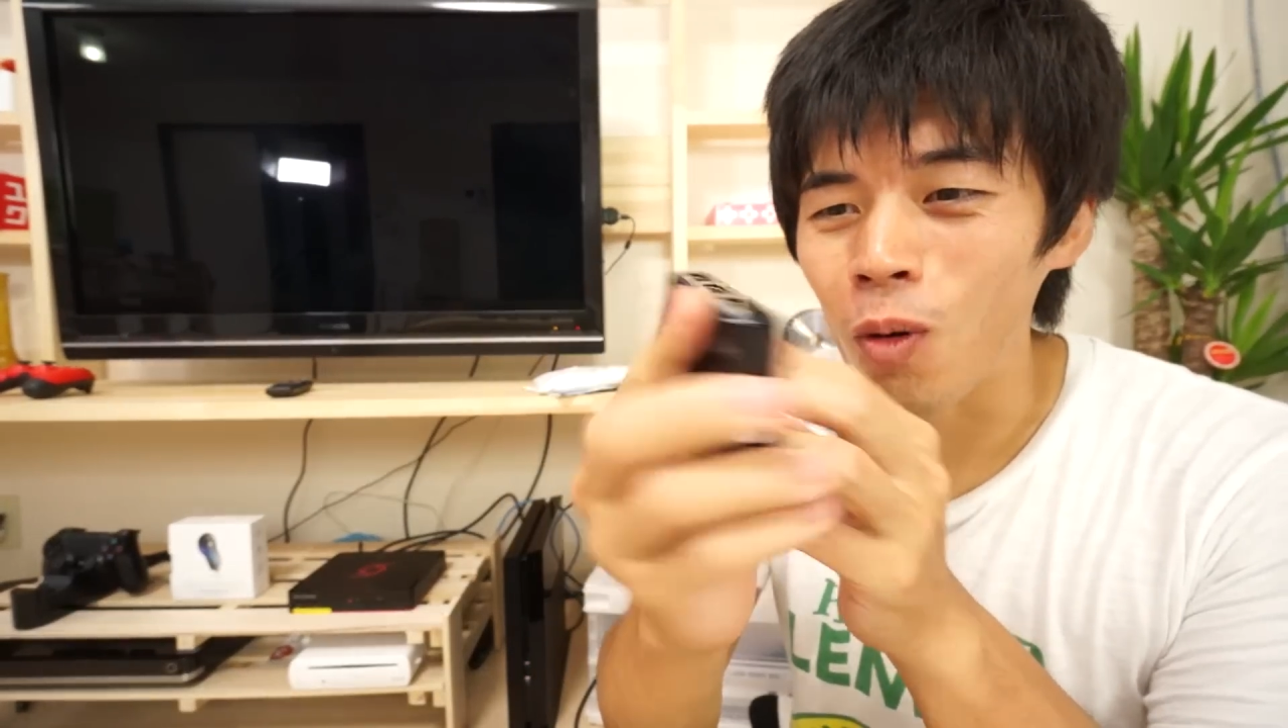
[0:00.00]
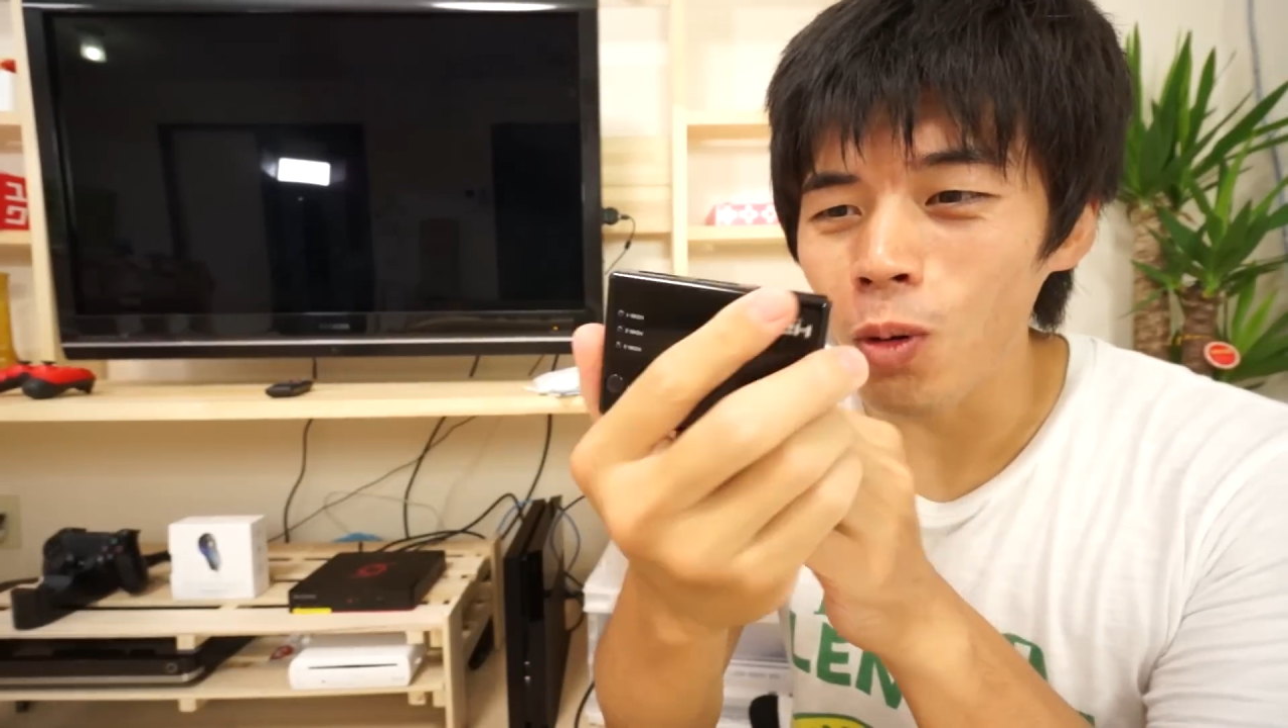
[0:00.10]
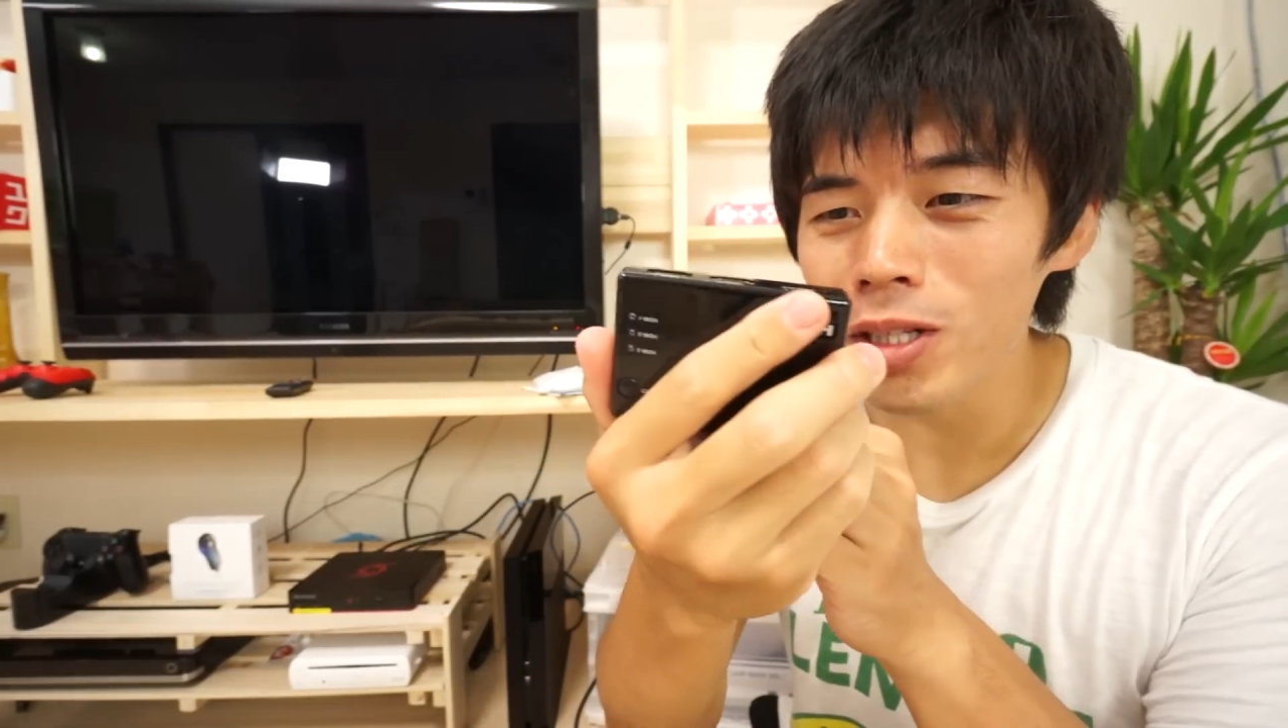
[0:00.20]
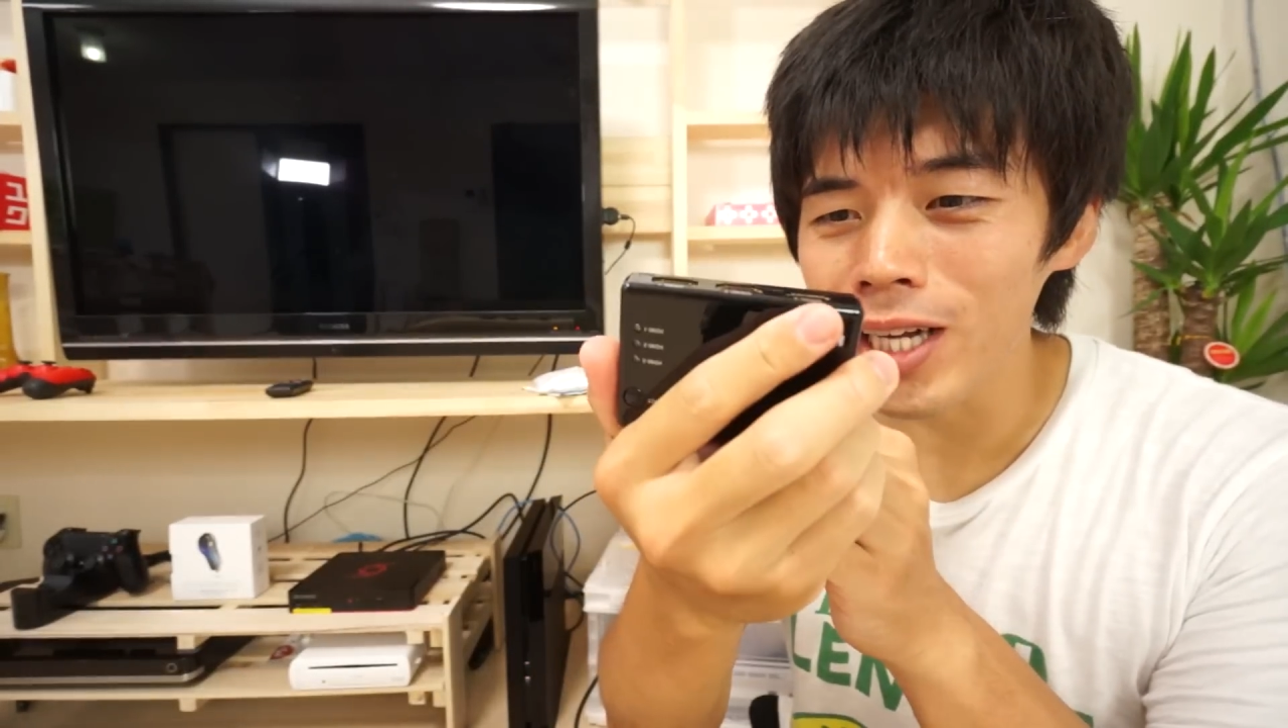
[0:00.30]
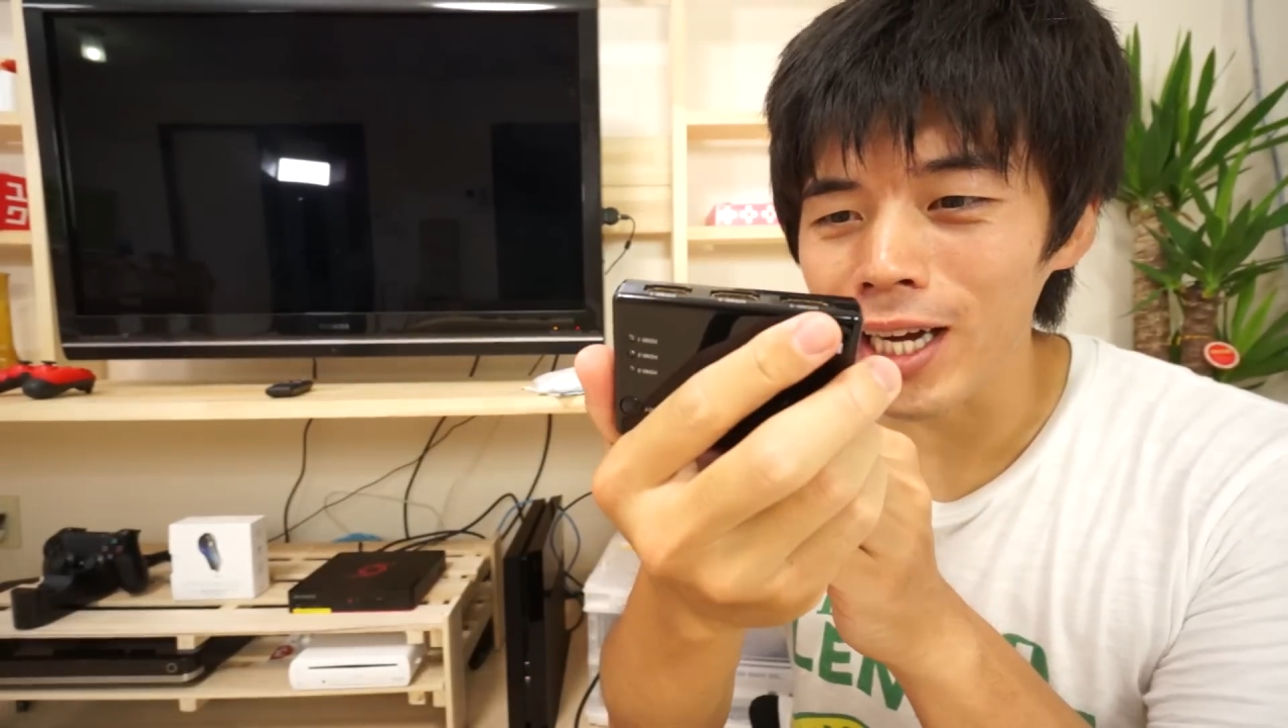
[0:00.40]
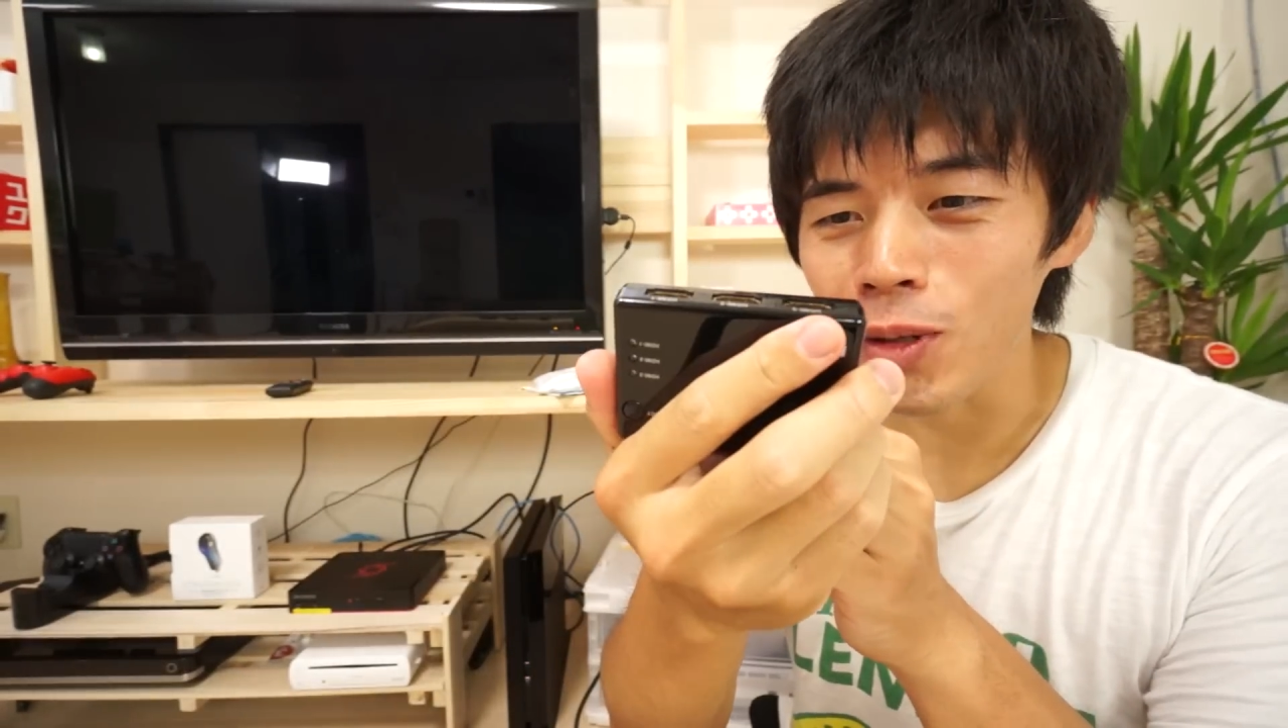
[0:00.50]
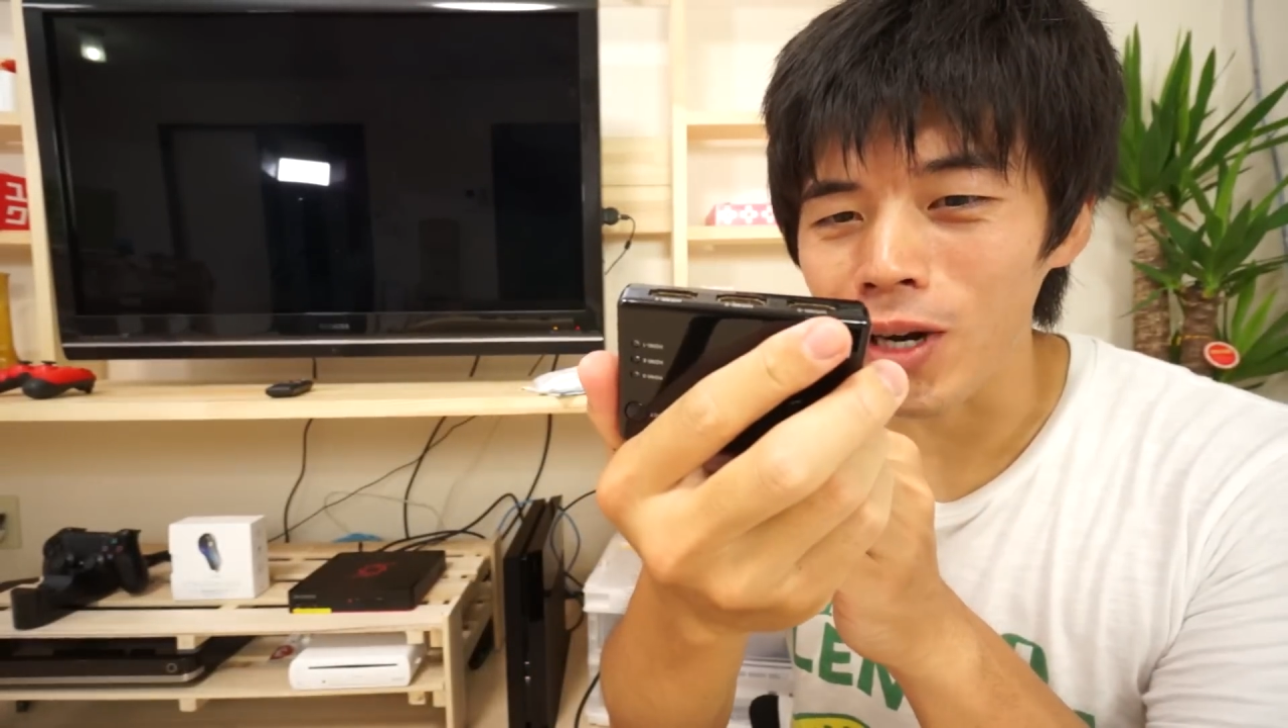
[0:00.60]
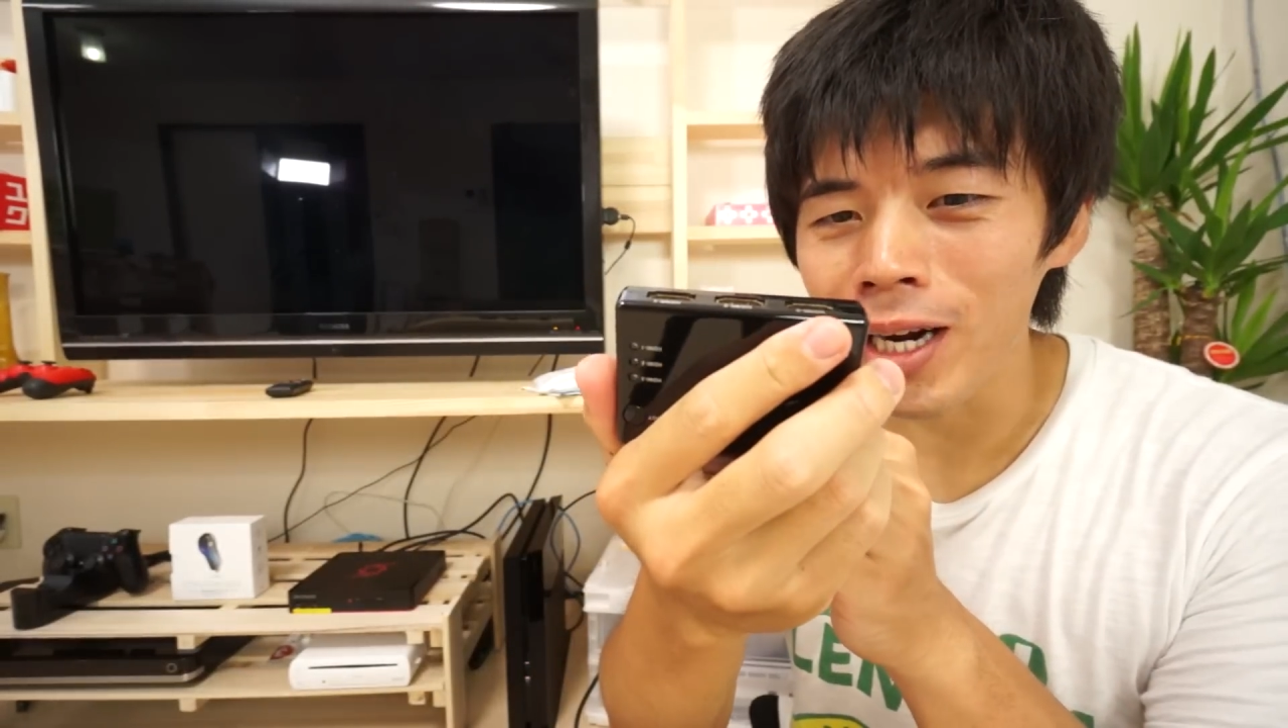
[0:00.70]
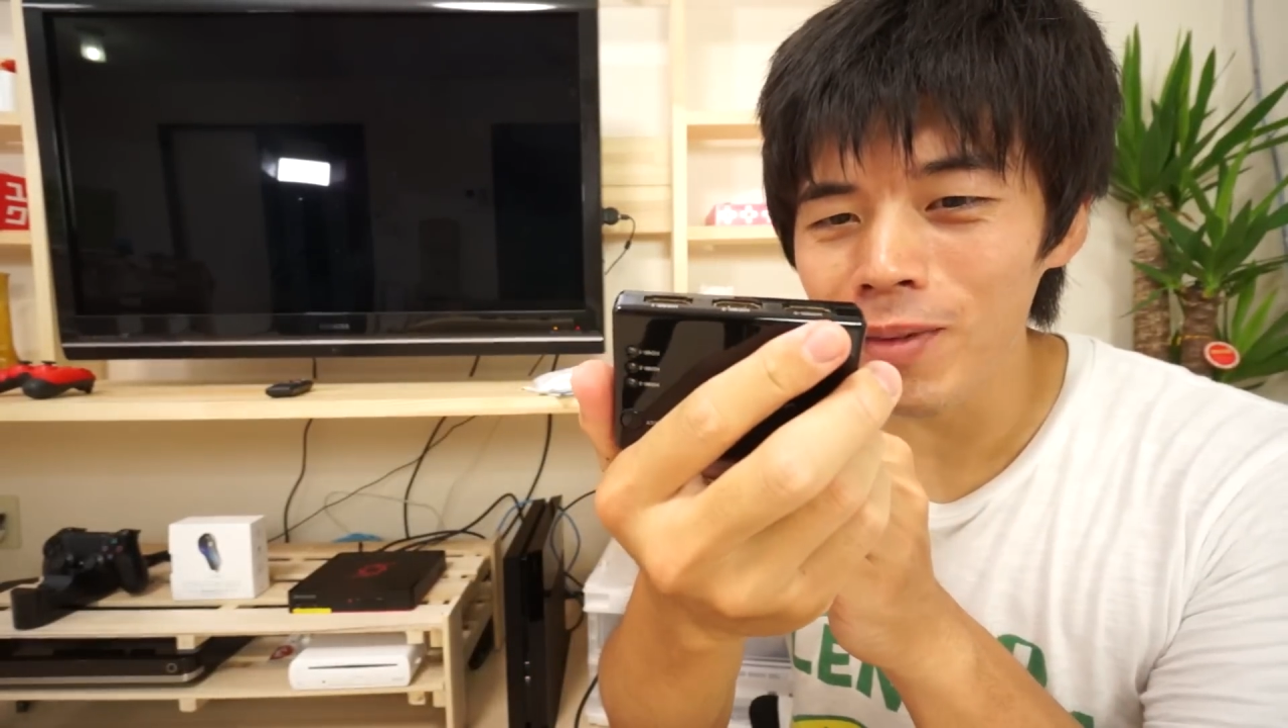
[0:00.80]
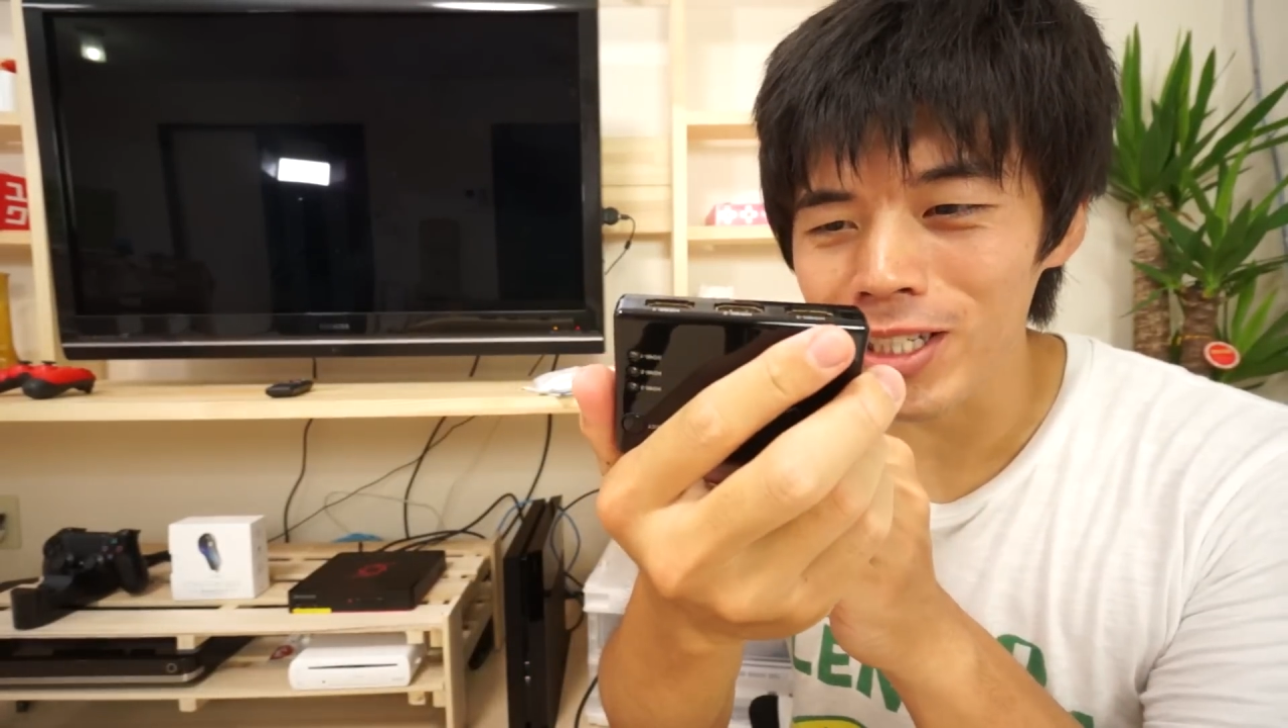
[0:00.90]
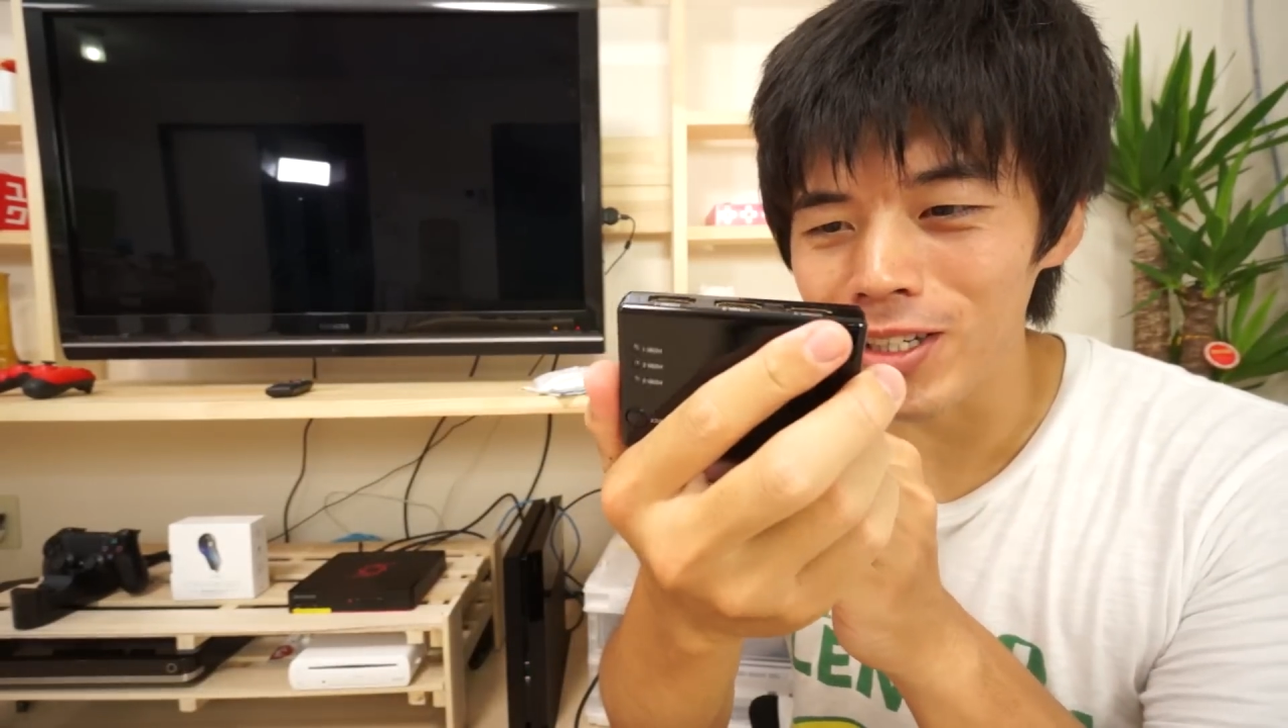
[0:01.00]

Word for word: 本体となりま